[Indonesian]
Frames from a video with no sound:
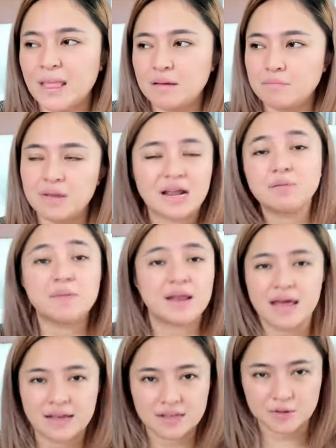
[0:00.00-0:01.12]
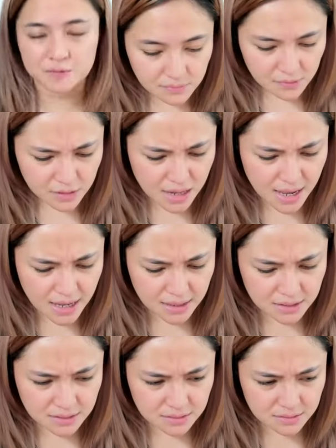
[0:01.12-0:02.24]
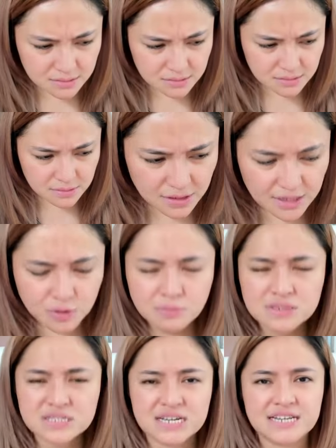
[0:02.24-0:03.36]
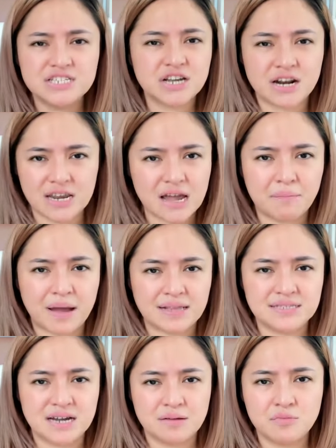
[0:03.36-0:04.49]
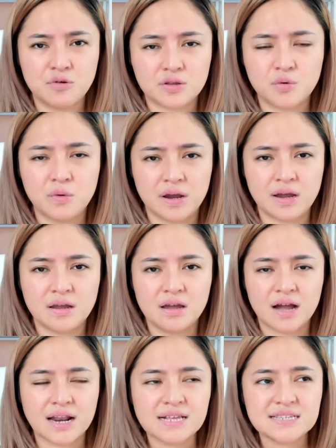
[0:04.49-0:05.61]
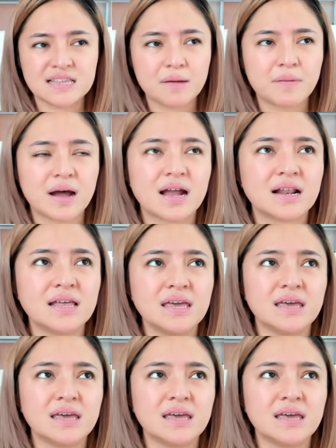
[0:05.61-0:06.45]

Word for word: mereka berbeda gitu. Dan itu menjadi journey yang panjang buat gue. Karena setiap kali